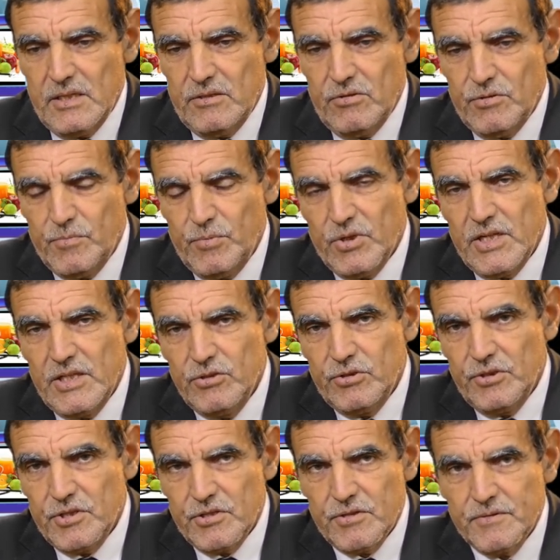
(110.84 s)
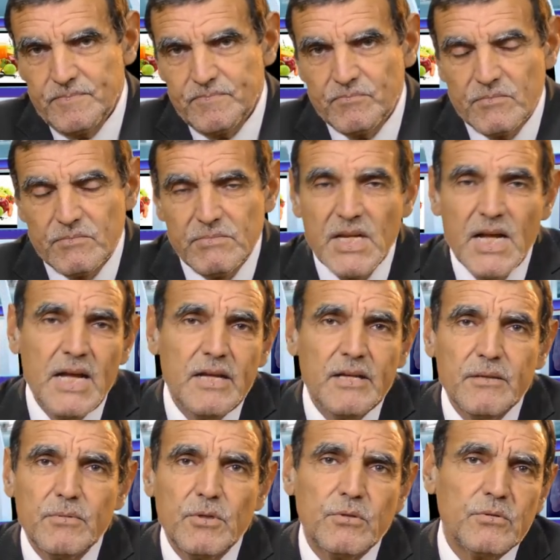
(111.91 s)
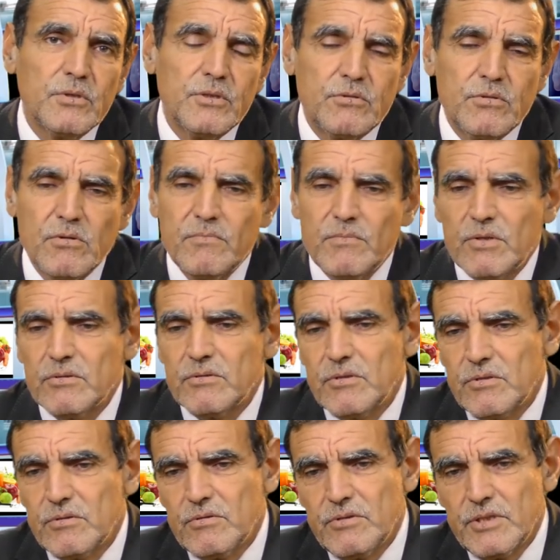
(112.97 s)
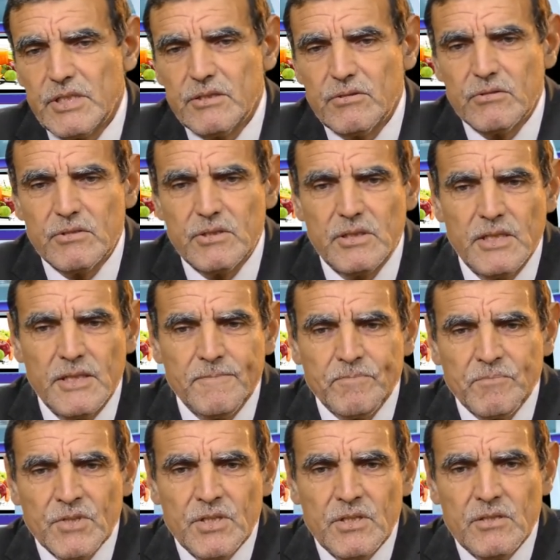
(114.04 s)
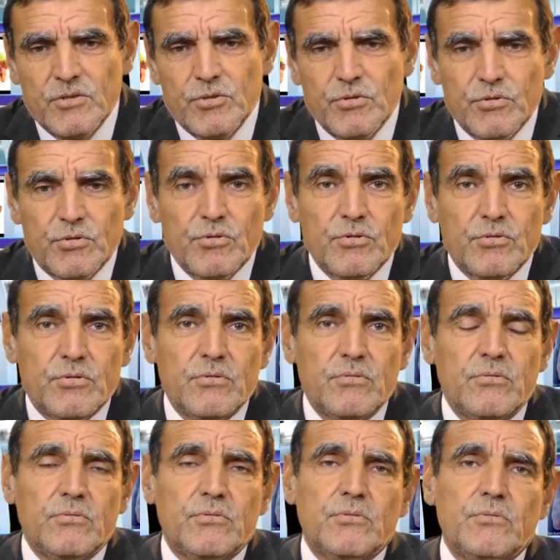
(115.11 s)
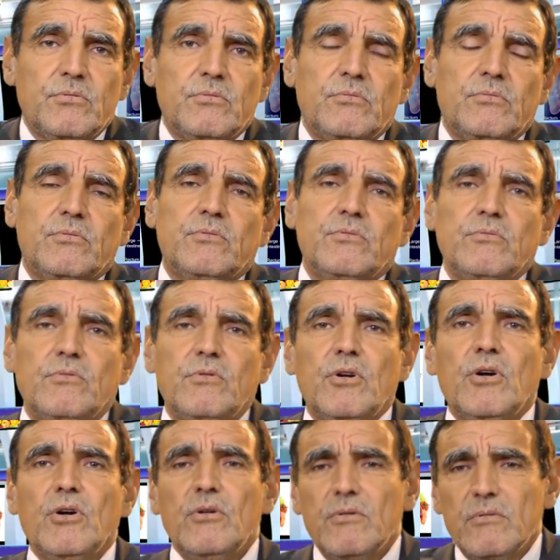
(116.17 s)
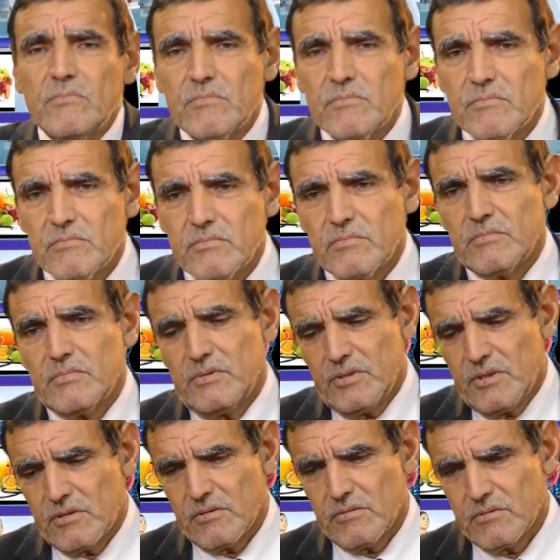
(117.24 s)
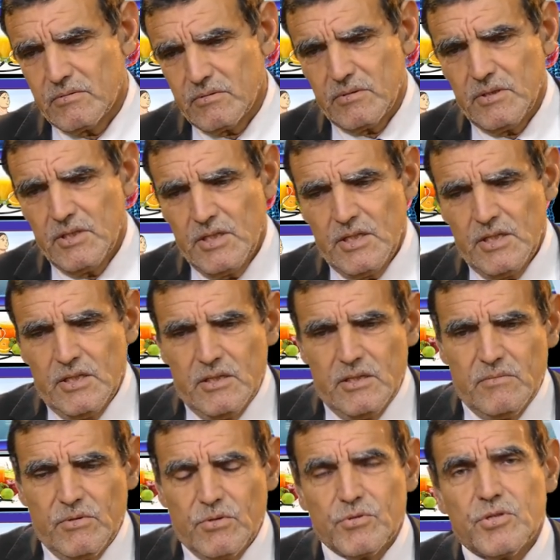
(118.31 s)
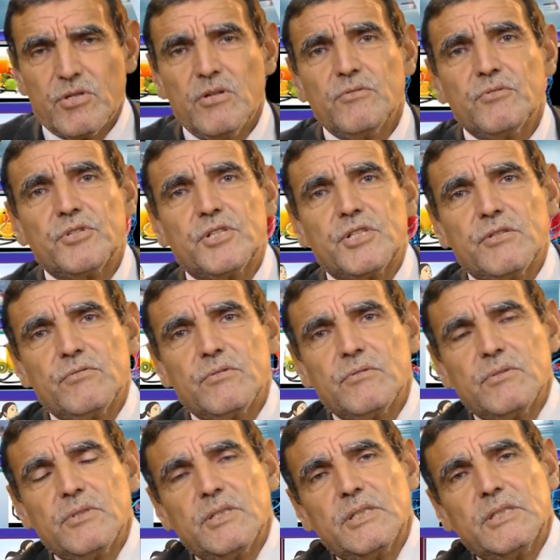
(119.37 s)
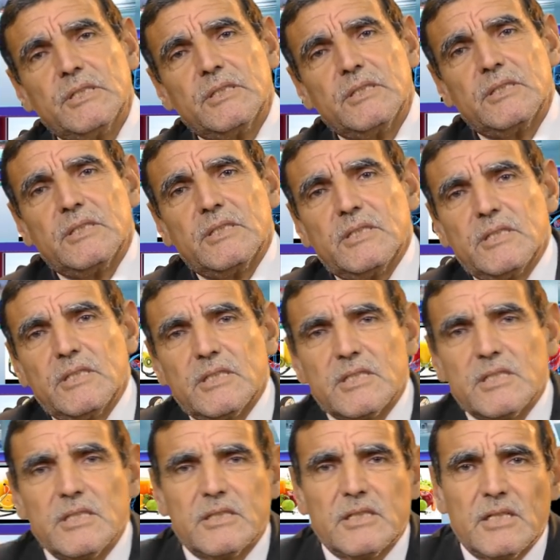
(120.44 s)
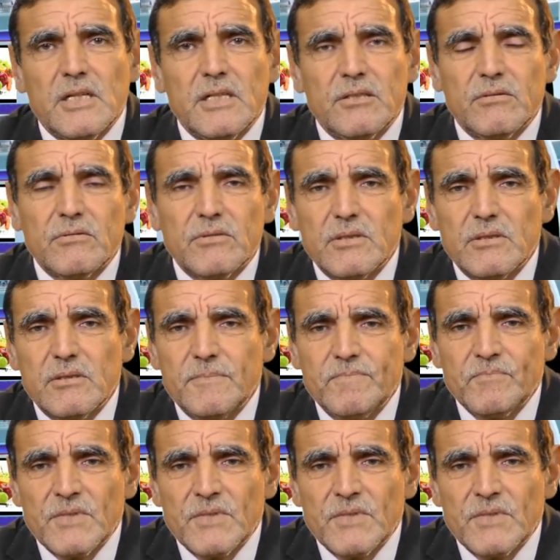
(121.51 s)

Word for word: donc pour la nutrition. Ça, bon, tout le monde connaît donc ce, ce, ce, ce, grand, disons, euh, mensonge, euh, etc. Donc, euh,